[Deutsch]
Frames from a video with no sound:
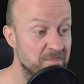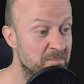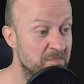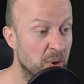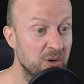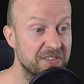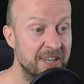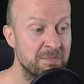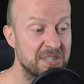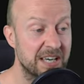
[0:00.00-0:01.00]
Punkt, der
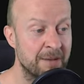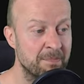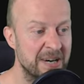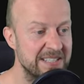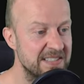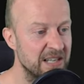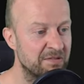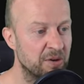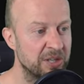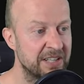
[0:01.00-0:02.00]
mich am meisten
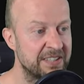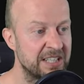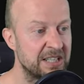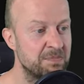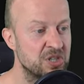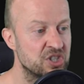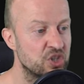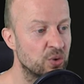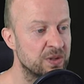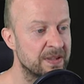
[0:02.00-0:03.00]
erfreut hat, den ich mir
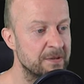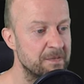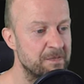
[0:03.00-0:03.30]
schon